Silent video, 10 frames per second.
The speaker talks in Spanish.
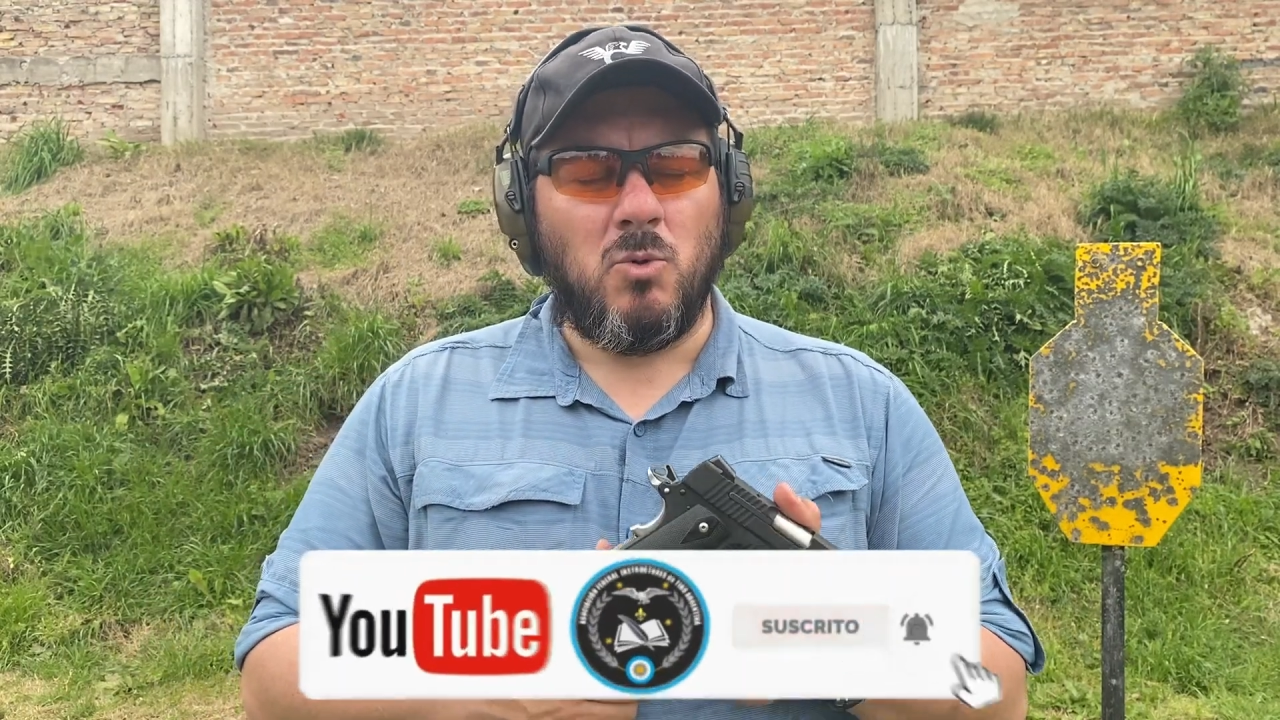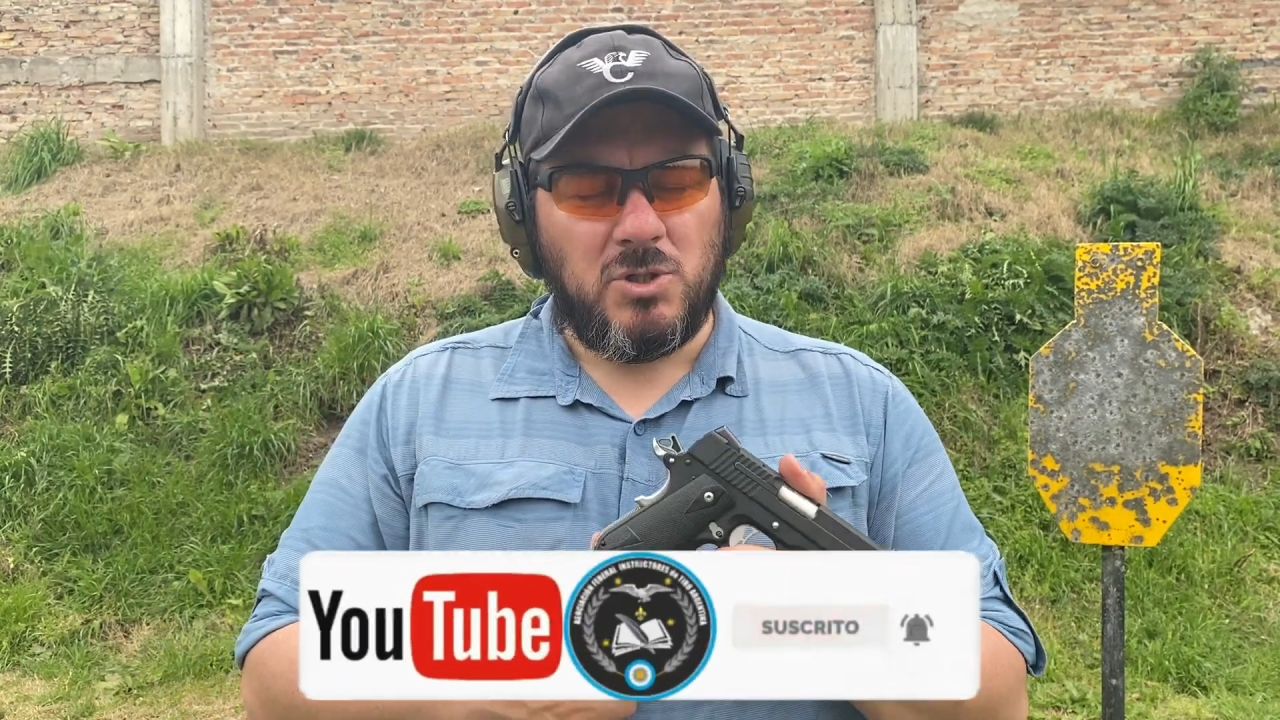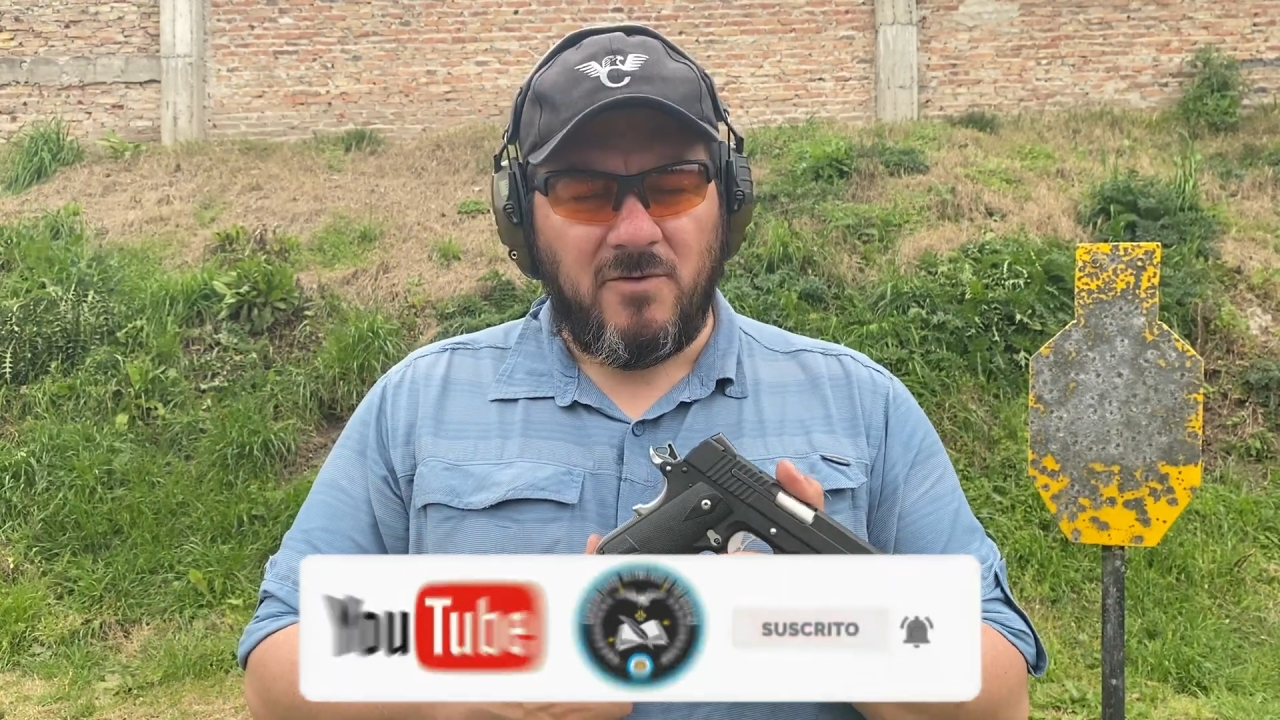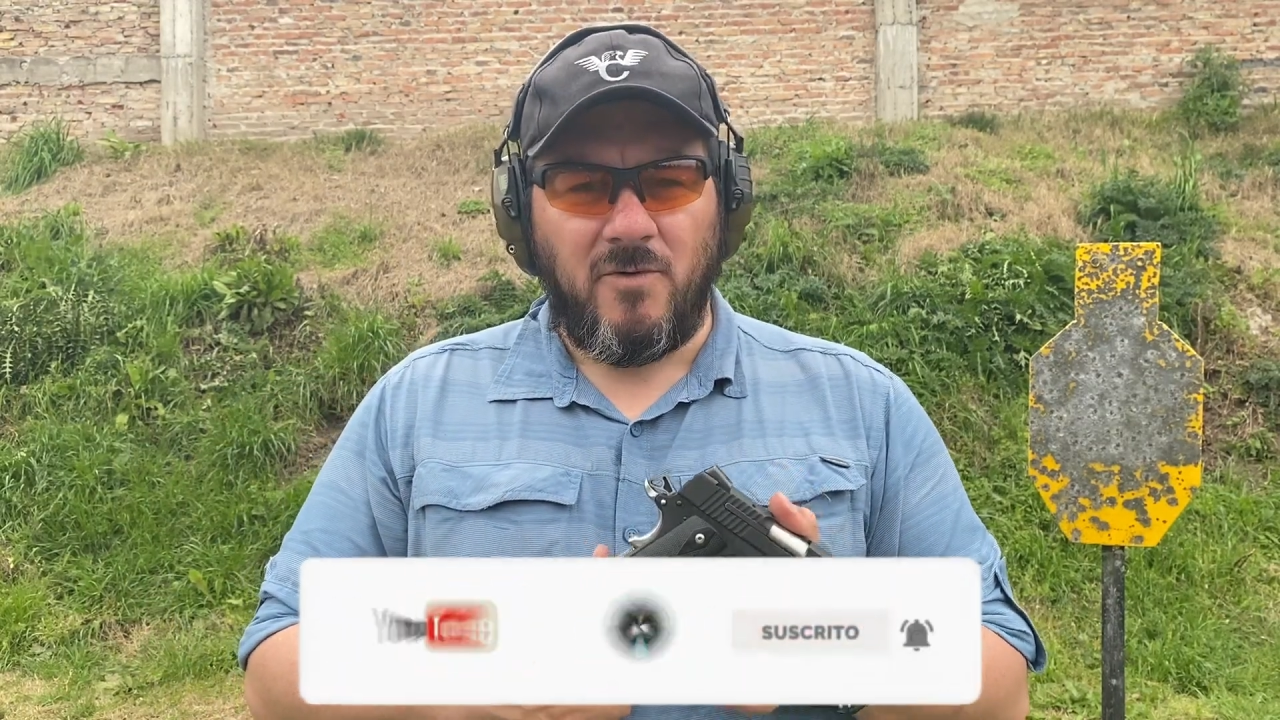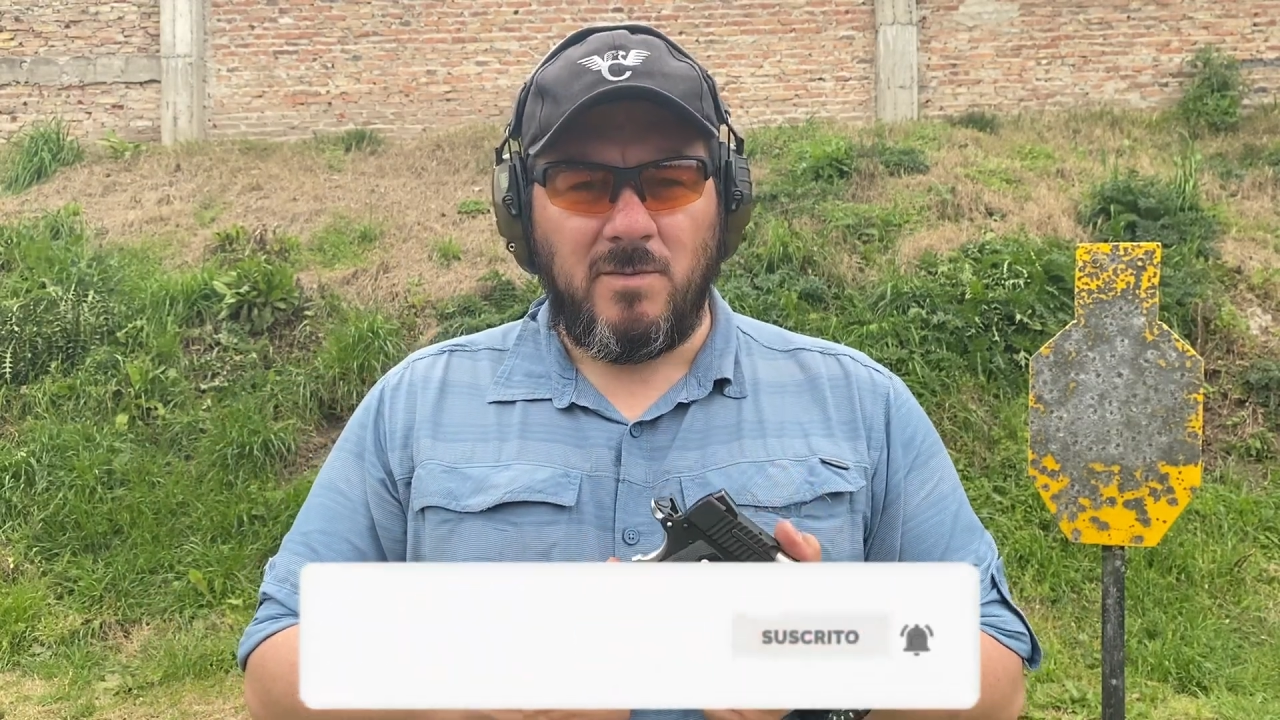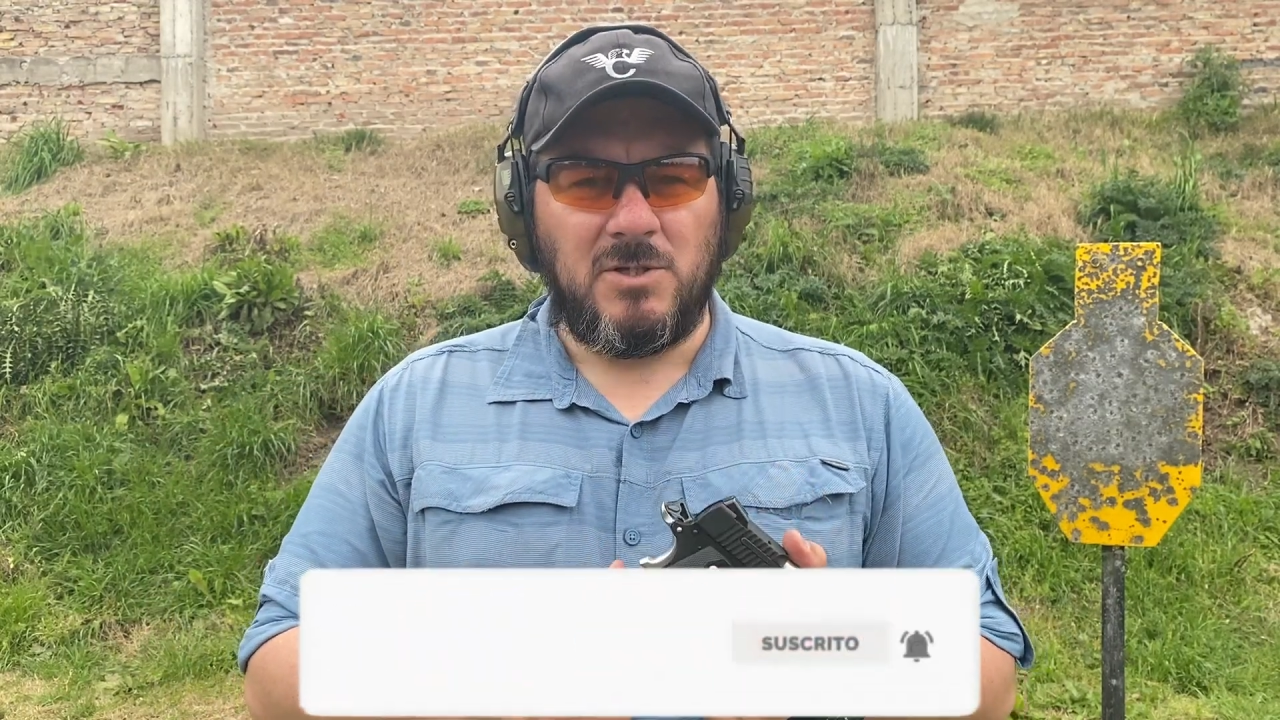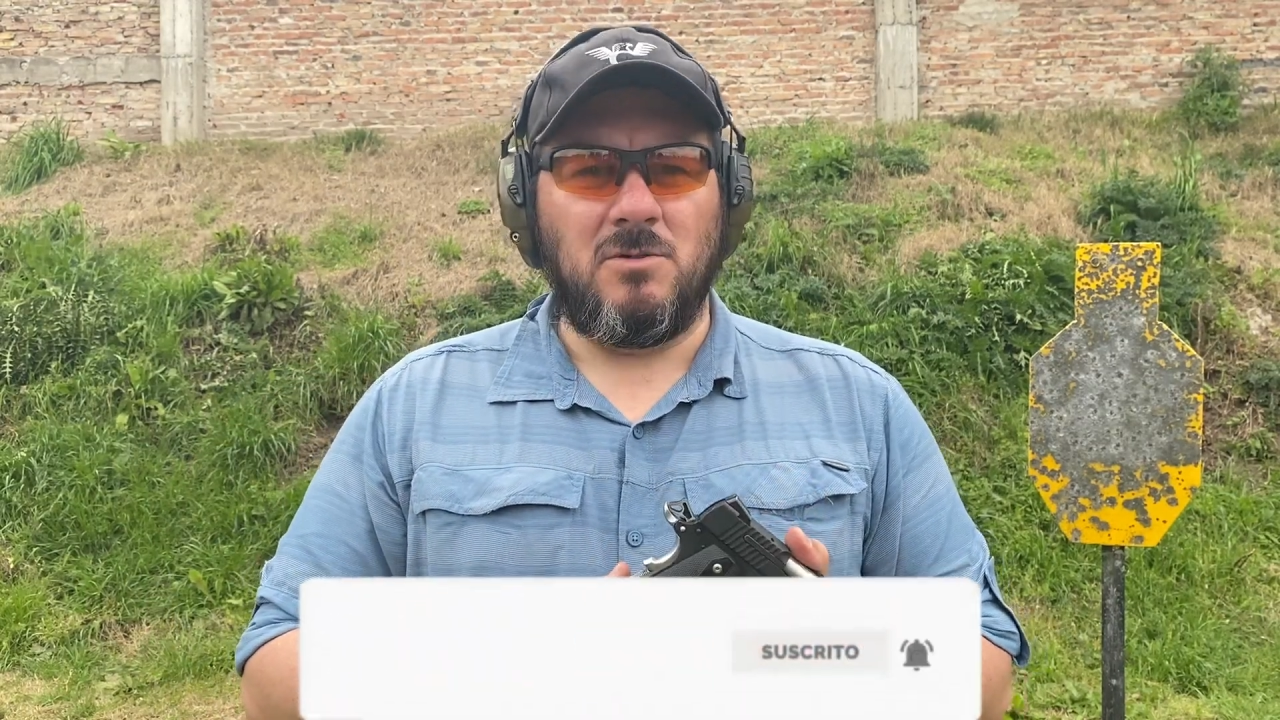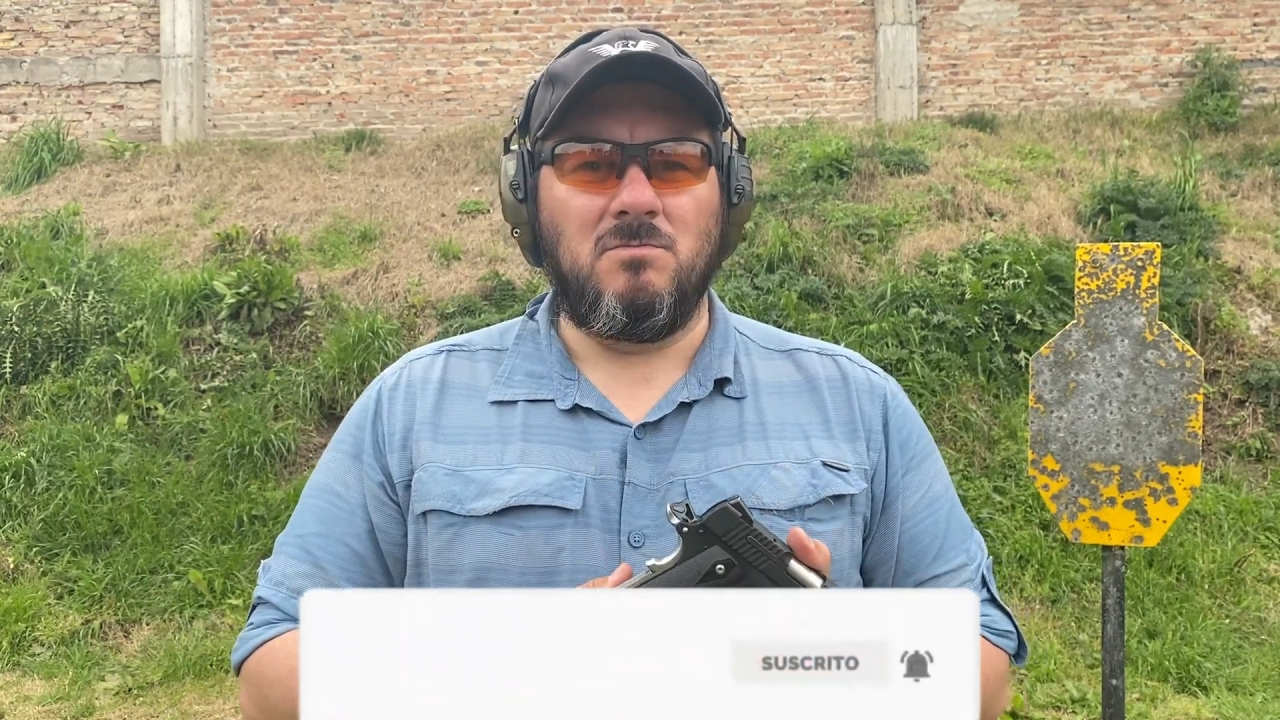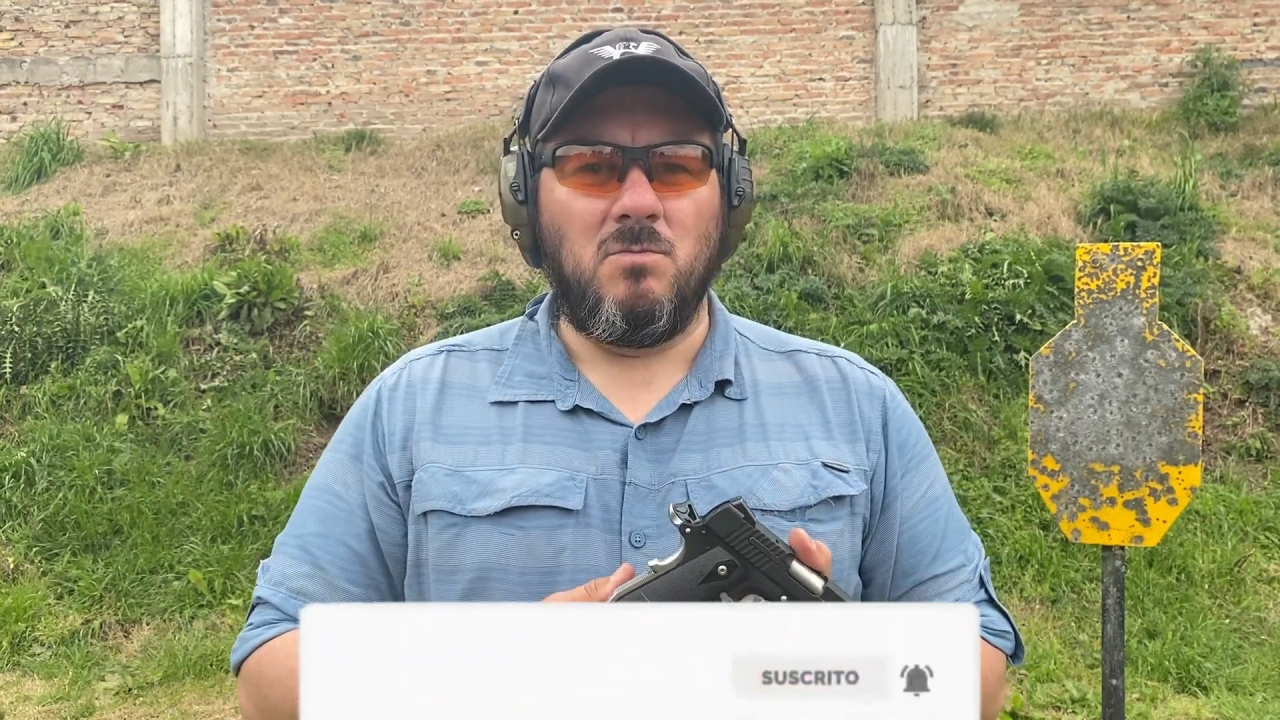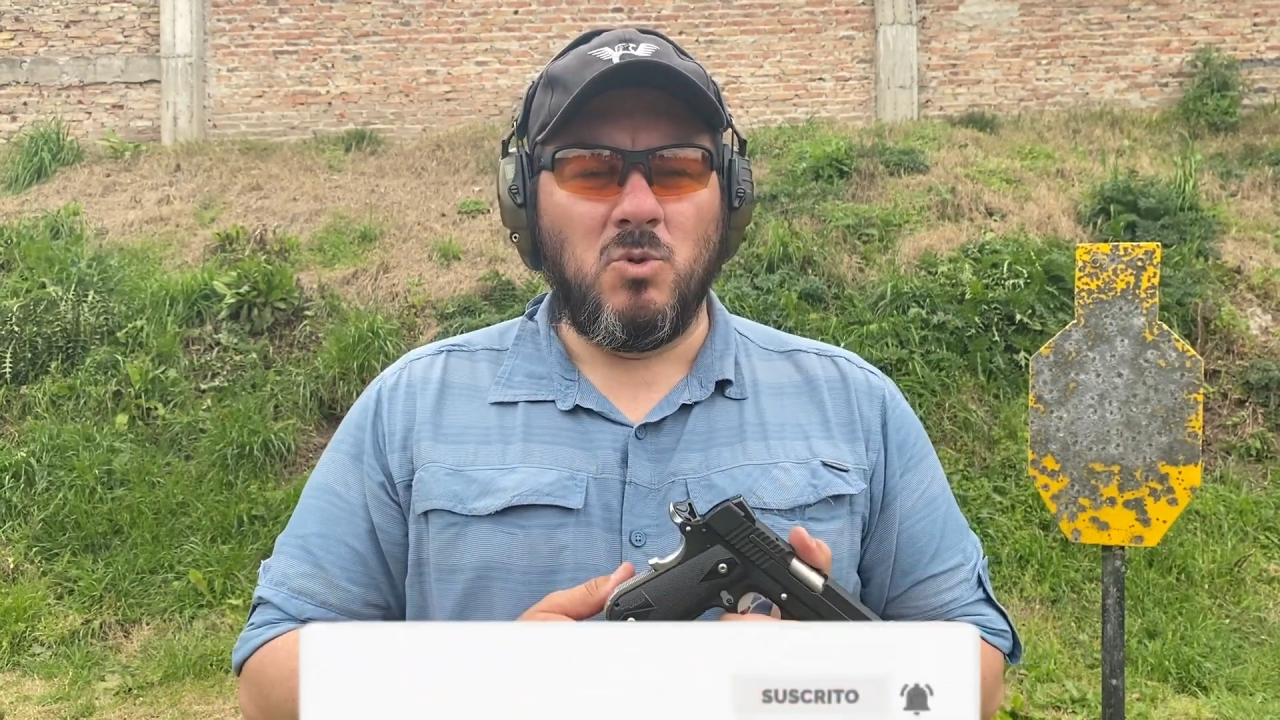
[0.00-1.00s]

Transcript: mucha información.